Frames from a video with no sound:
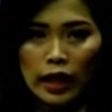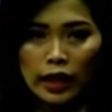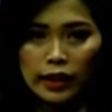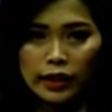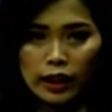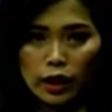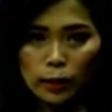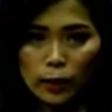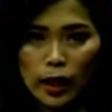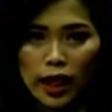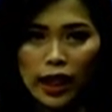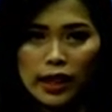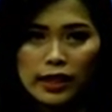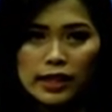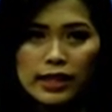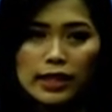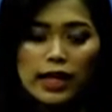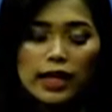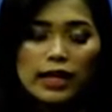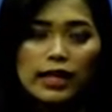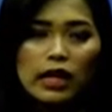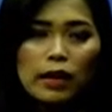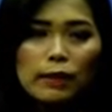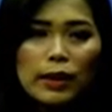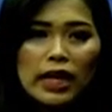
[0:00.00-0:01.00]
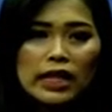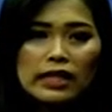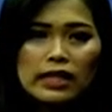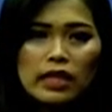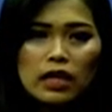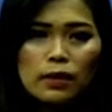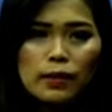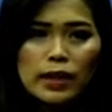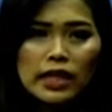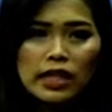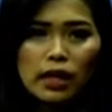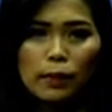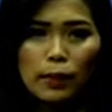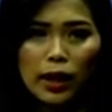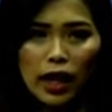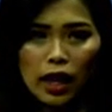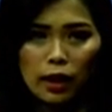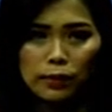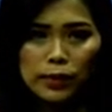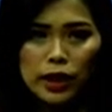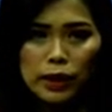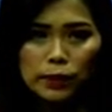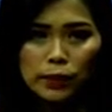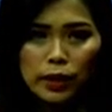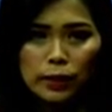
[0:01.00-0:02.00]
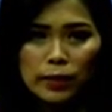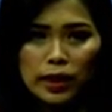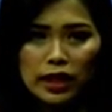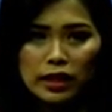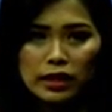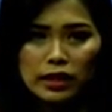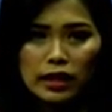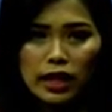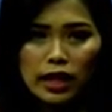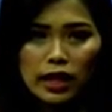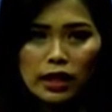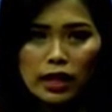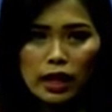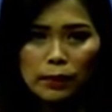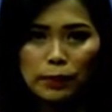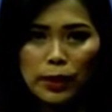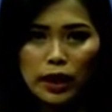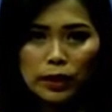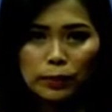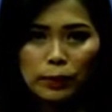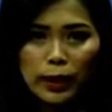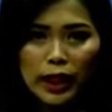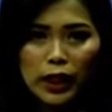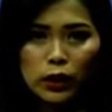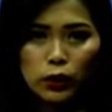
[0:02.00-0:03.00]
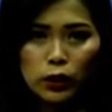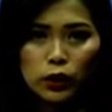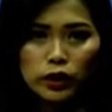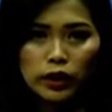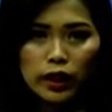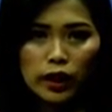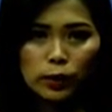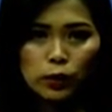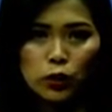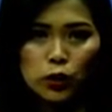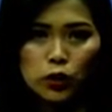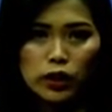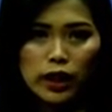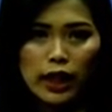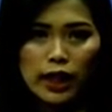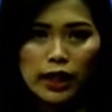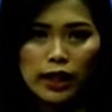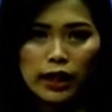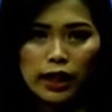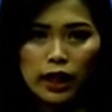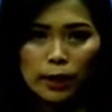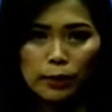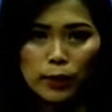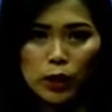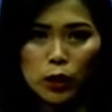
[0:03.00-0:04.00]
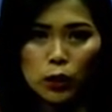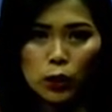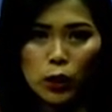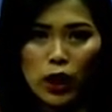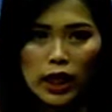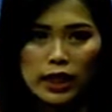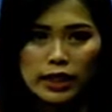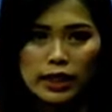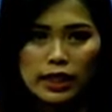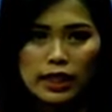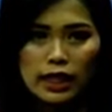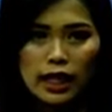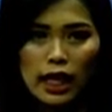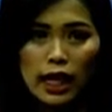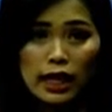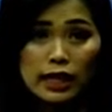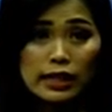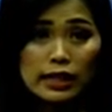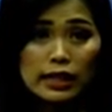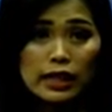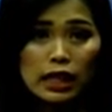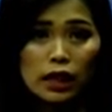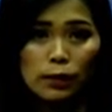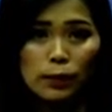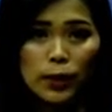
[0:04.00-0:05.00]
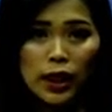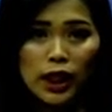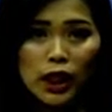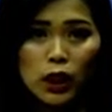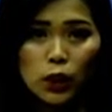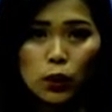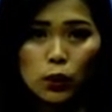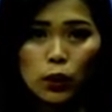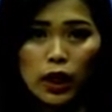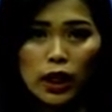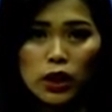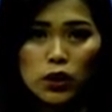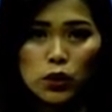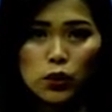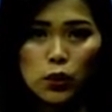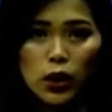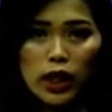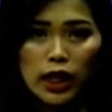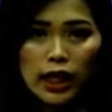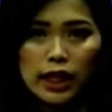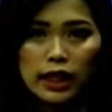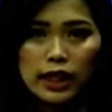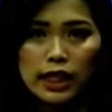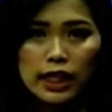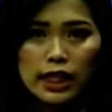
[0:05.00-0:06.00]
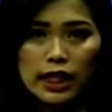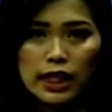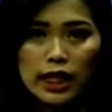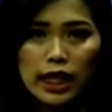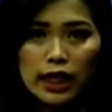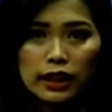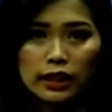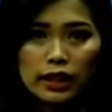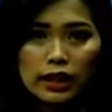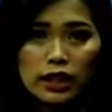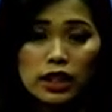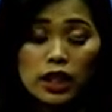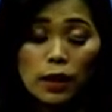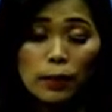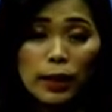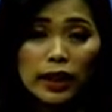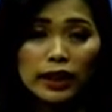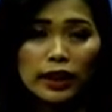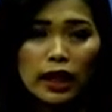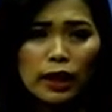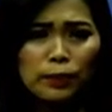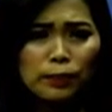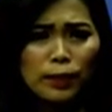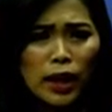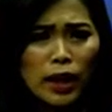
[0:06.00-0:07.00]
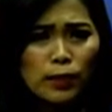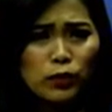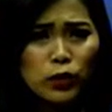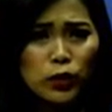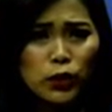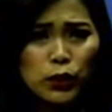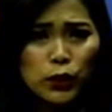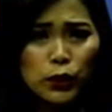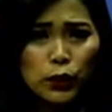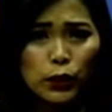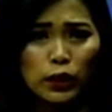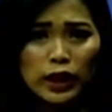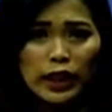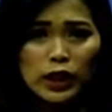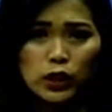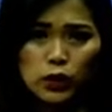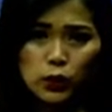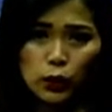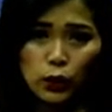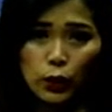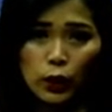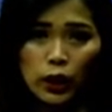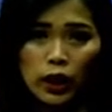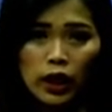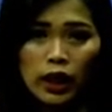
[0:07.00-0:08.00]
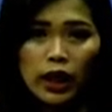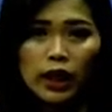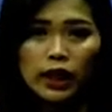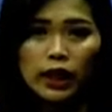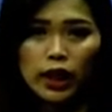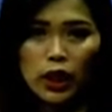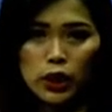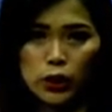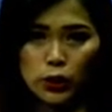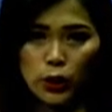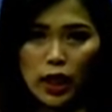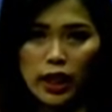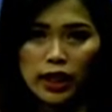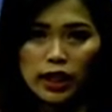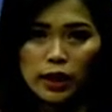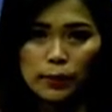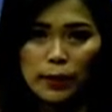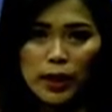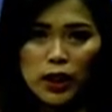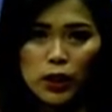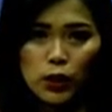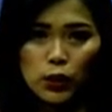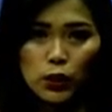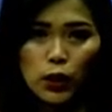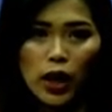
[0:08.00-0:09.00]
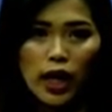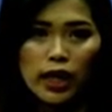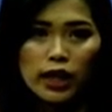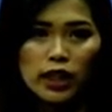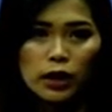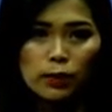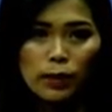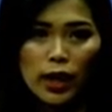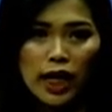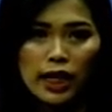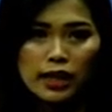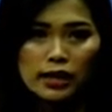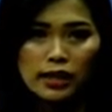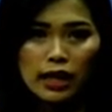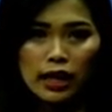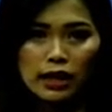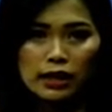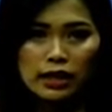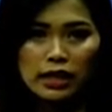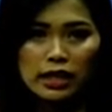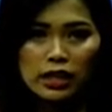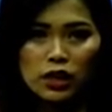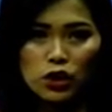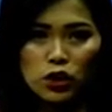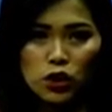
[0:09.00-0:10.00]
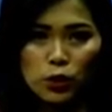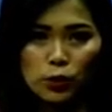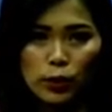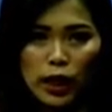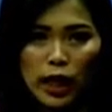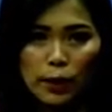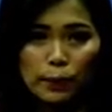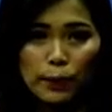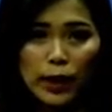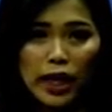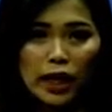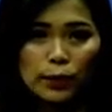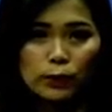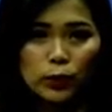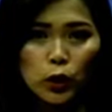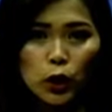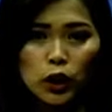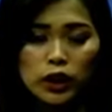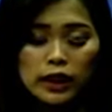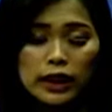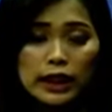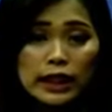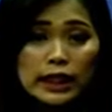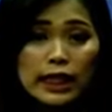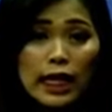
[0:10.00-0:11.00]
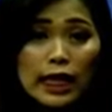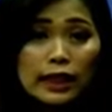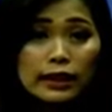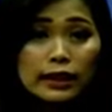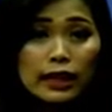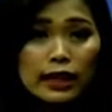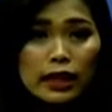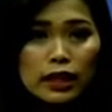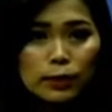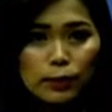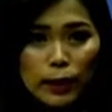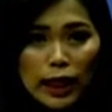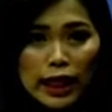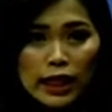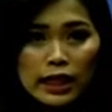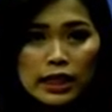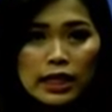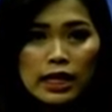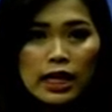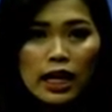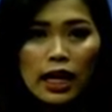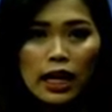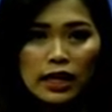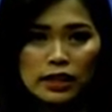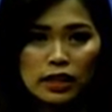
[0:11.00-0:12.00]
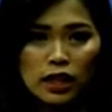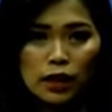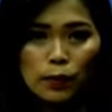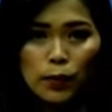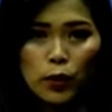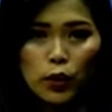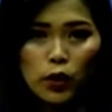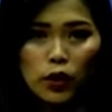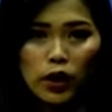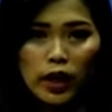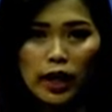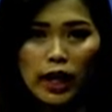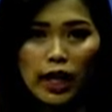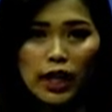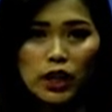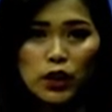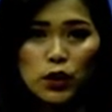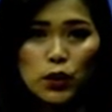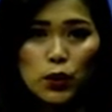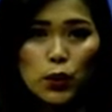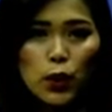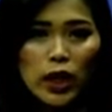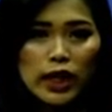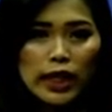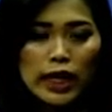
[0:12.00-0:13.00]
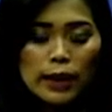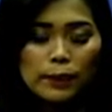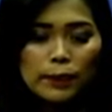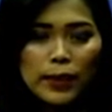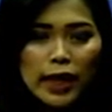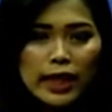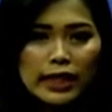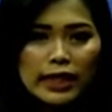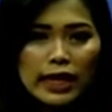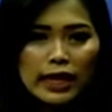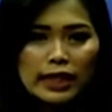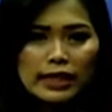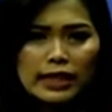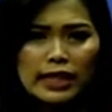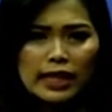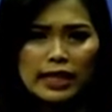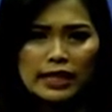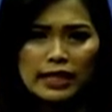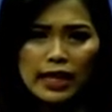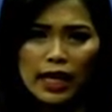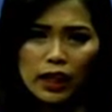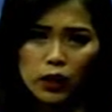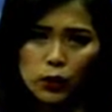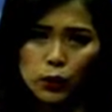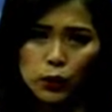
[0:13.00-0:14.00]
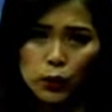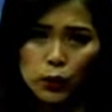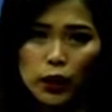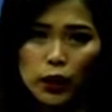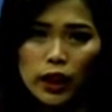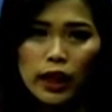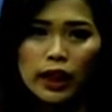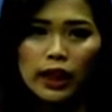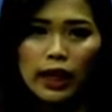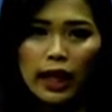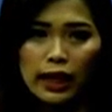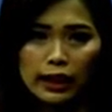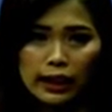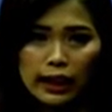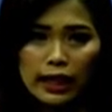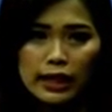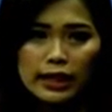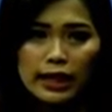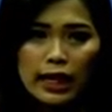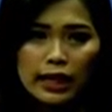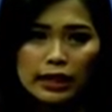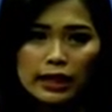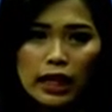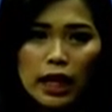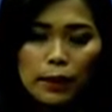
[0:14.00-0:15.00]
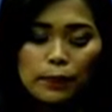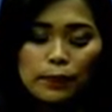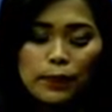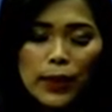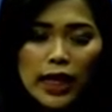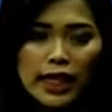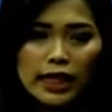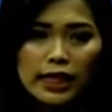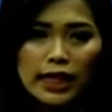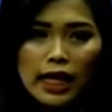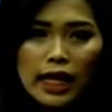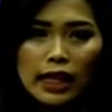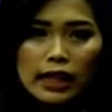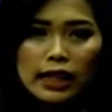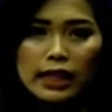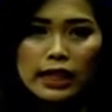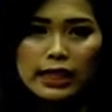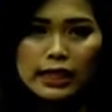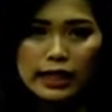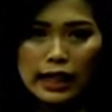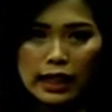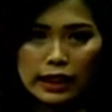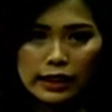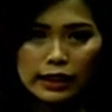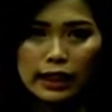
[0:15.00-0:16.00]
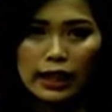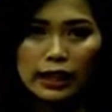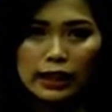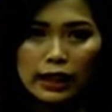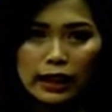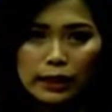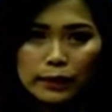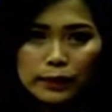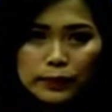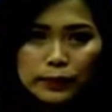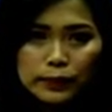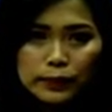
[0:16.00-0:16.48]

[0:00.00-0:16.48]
Terima kasih Anda masih bersama kami pemirsa rapat pleno terbuka rekapitulasi hasil penghitungan suara tingkat Kecamatan Mamuju Ricu. Kericuhan dipicu akibat saksi sejumlah parpol tidak terima hasil perolehan suara pada C1 karena dianggap banyak kejanggalan.